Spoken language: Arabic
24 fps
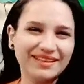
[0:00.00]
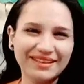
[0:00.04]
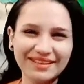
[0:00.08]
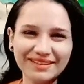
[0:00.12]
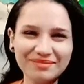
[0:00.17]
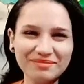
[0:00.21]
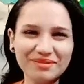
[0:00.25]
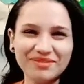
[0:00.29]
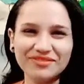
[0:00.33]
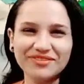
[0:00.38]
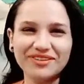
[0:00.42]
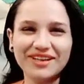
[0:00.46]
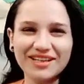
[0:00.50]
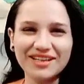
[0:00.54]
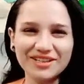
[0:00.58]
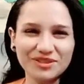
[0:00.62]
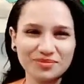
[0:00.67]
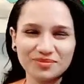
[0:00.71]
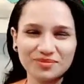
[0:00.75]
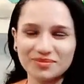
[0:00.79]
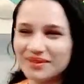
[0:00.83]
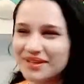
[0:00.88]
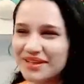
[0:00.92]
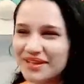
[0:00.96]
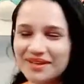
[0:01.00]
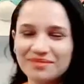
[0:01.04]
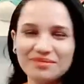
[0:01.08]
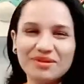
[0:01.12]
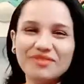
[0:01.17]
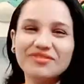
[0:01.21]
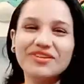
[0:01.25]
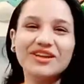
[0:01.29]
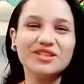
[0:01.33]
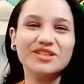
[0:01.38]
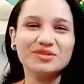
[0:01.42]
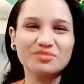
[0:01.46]
ده ما فيهاش ما, ما
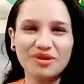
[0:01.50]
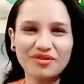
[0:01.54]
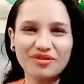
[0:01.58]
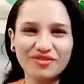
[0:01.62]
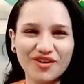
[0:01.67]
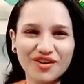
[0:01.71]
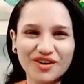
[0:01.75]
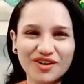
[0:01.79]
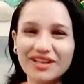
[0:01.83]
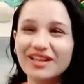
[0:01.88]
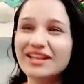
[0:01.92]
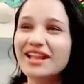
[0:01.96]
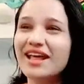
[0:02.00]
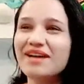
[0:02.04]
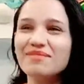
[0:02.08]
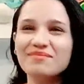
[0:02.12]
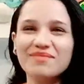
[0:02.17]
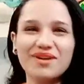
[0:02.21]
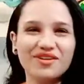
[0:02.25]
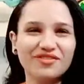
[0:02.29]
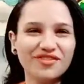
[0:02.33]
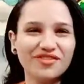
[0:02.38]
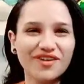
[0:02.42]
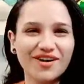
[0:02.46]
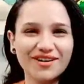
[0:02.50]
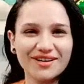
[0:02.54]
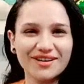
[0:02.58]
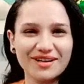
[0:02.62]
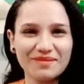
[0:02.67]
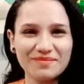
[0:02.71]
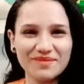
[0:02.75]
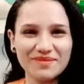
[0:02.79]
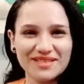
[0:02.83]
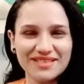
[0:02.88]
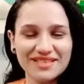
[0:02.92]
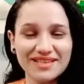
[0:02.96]
فيهاش مفر لا
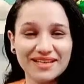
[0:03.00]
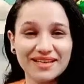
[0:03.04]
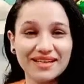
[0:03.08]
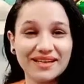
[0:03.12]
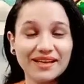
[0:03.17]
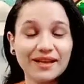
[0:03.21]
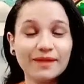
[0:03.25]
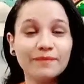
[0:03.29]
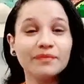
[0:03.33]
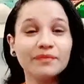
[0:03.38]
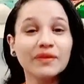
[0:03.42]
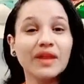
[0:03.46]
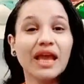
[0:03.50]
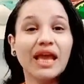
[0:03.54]
مفر من ذلك